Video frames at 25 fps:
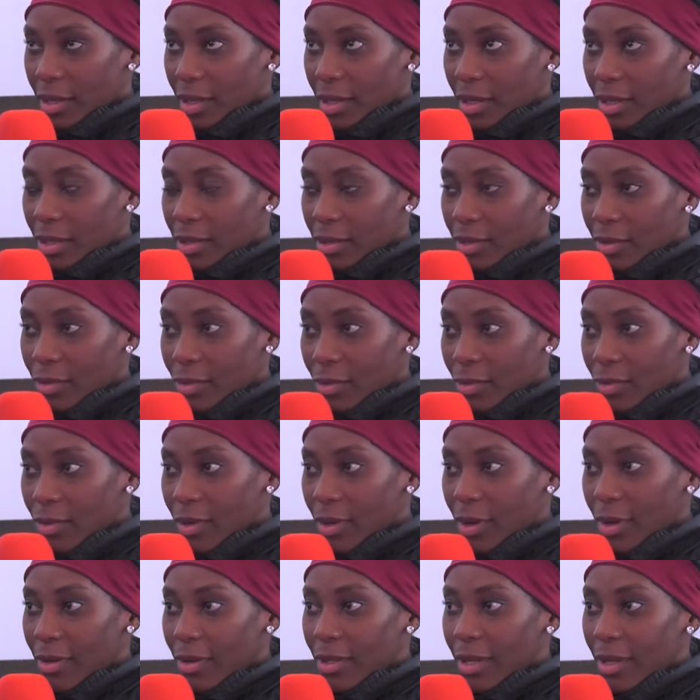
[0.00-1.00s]
Et surtout
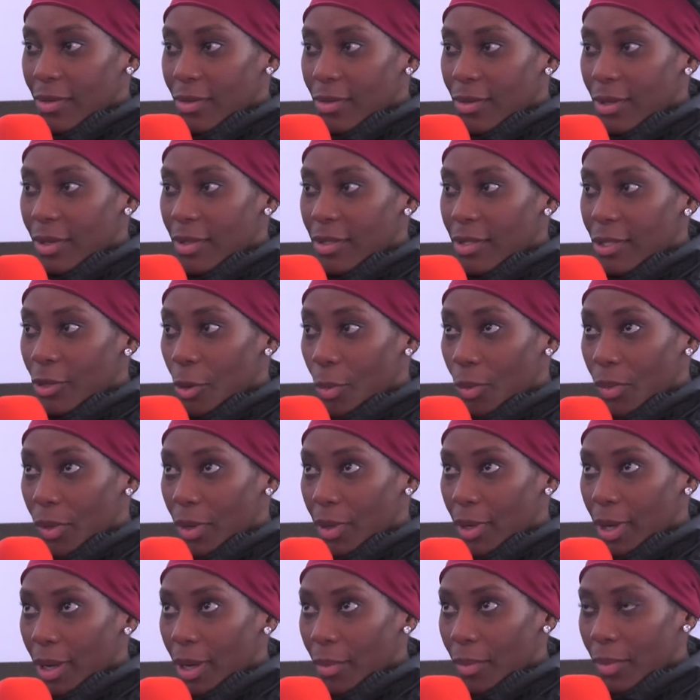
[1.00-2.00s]
quand on a notre
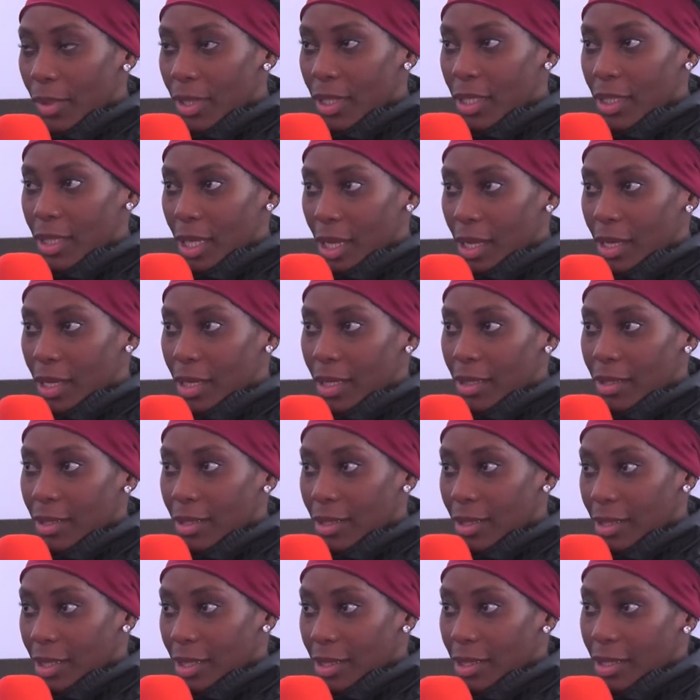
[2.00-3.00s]
champion olympique tchèque,
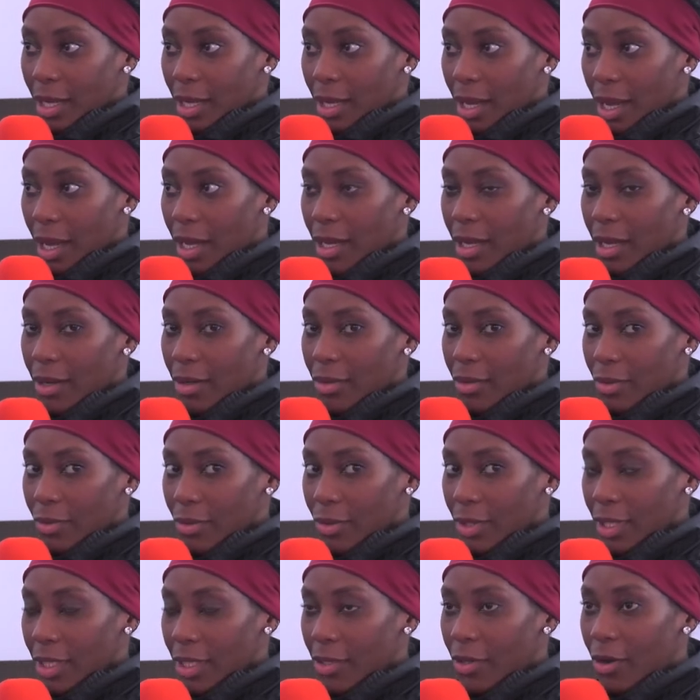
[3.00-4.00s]
si c'est ça là, et Anthony.